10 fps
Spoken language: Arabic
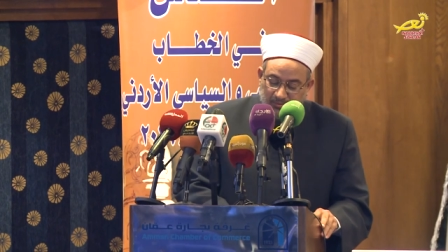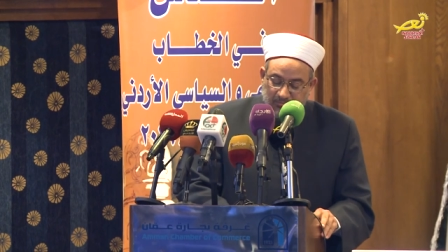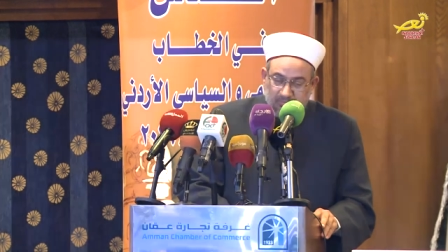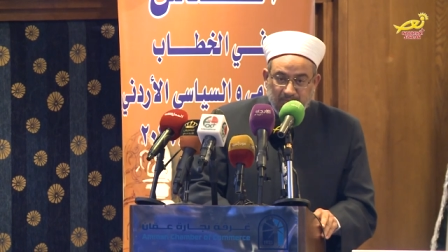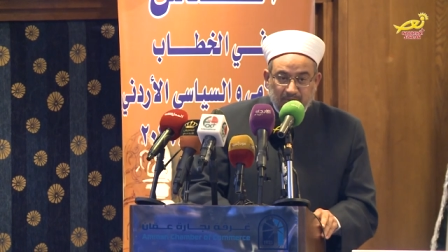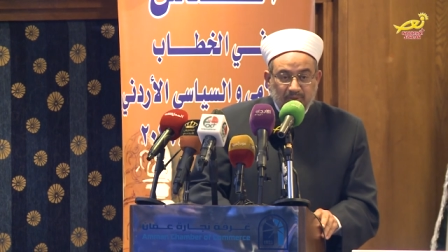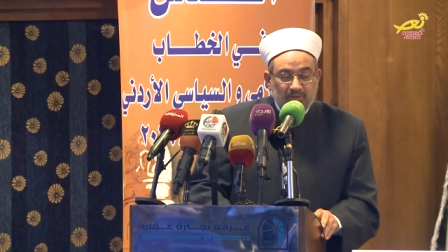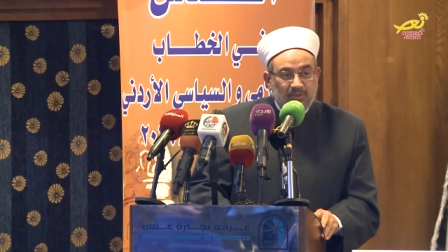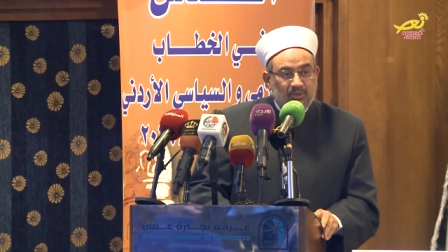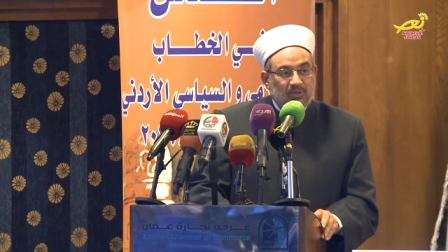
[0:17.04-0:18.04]
دائما
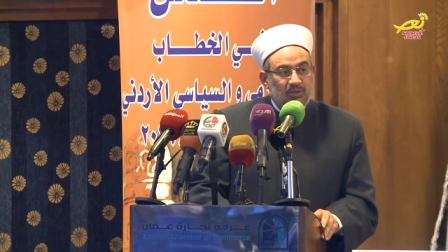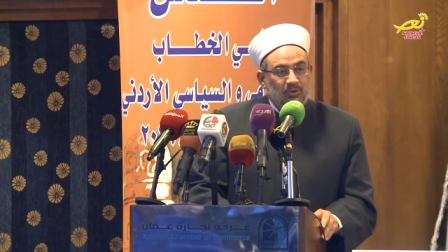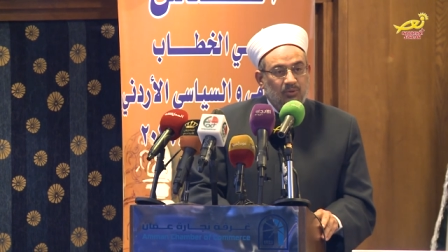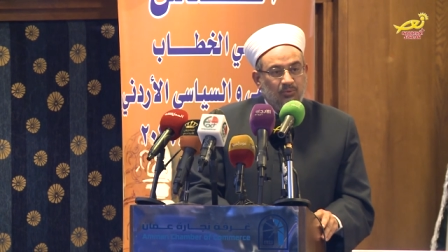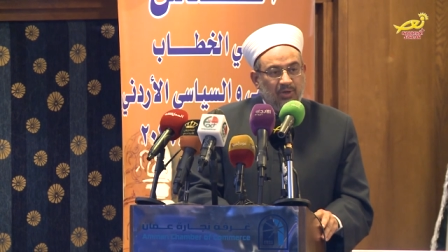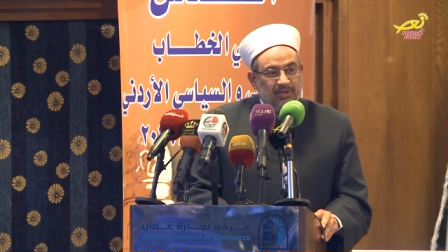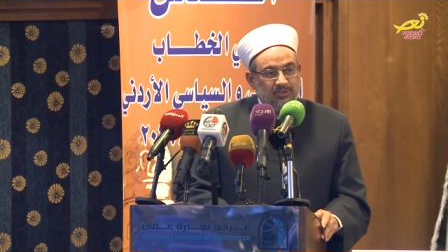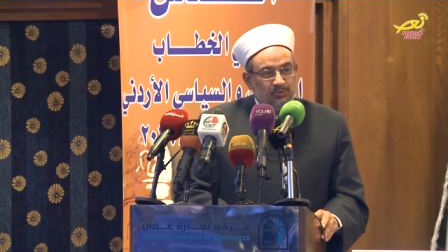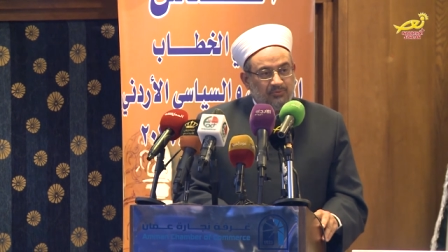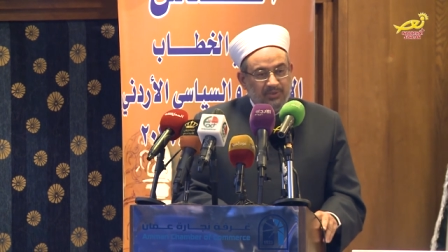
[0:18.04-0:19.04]
جزءا من الخطاب
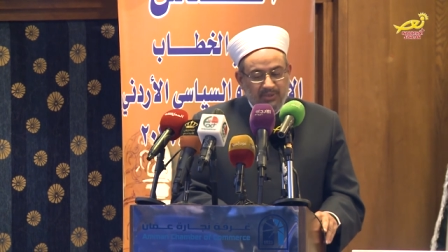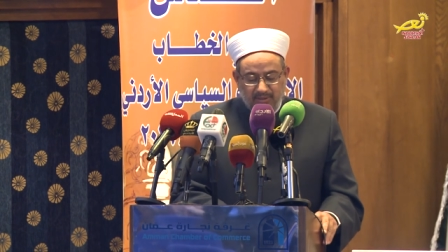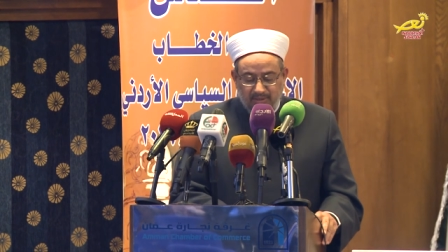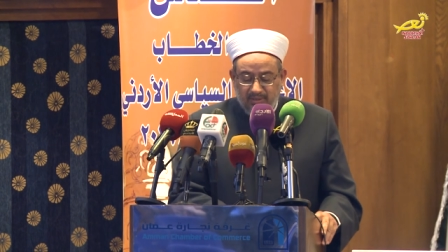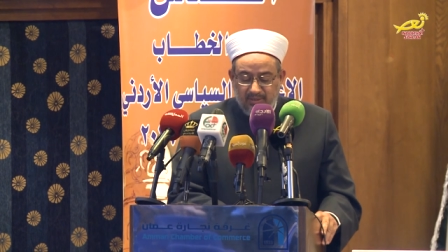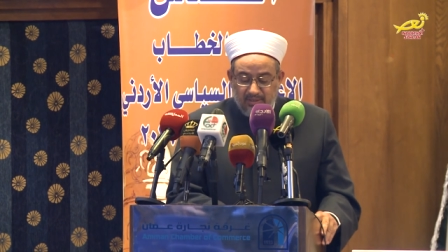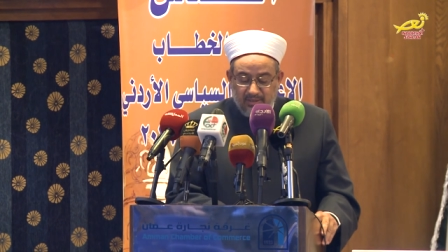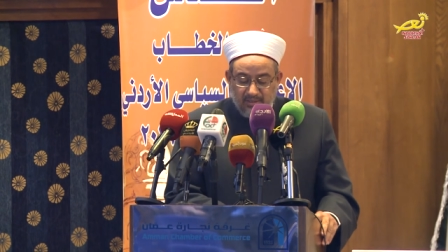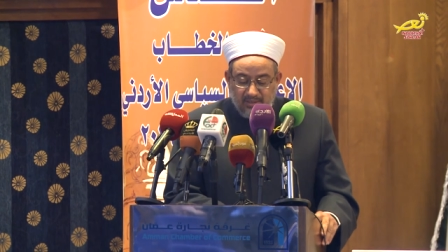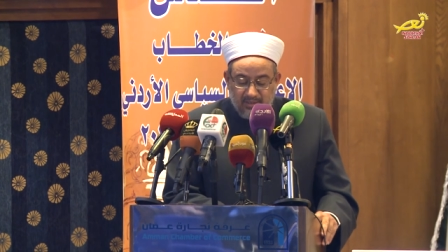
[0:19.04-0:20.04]
الإعلامي
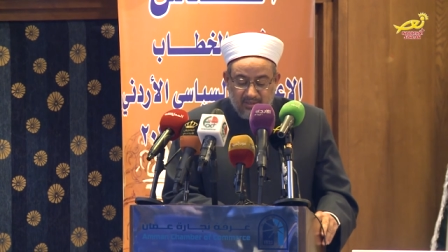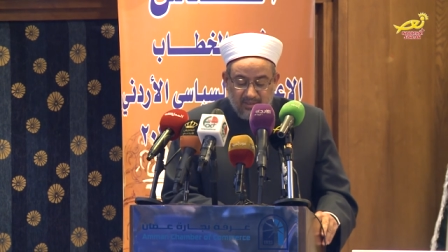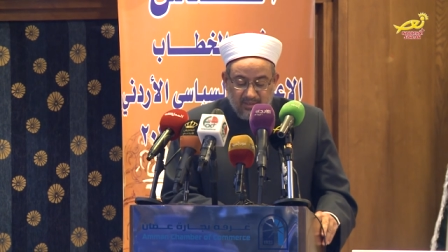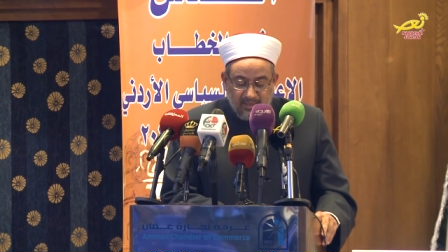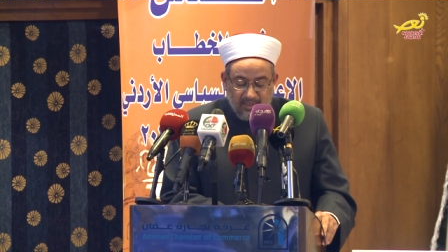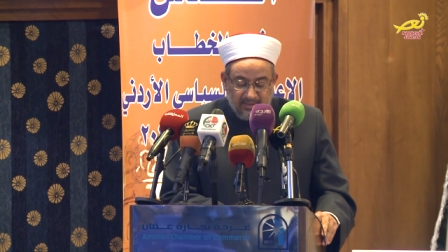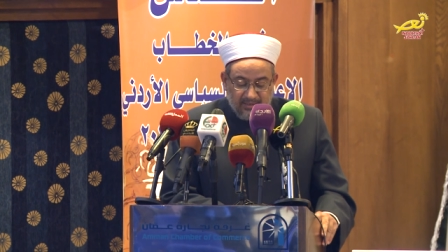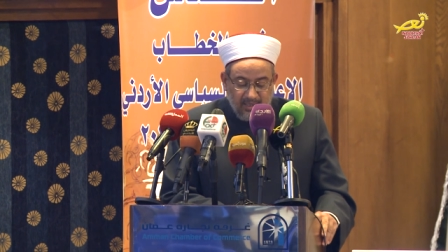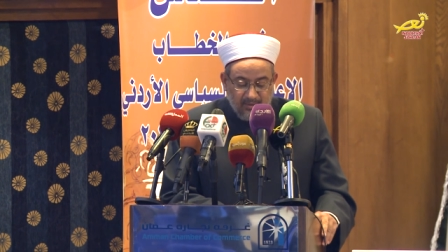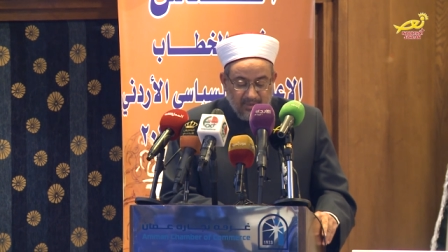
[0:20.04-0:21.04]
لافتا إلى أن
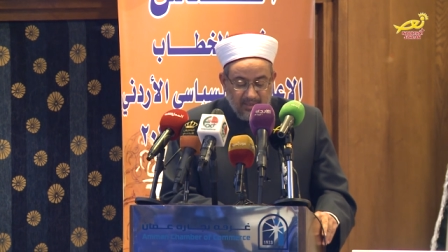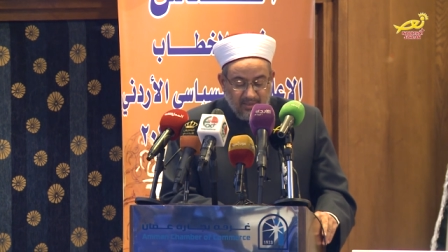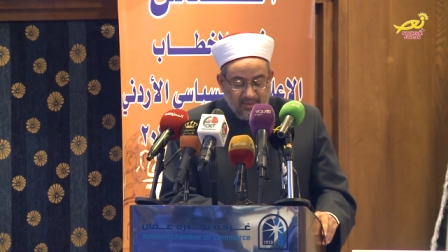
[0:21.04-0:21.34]
الوصاية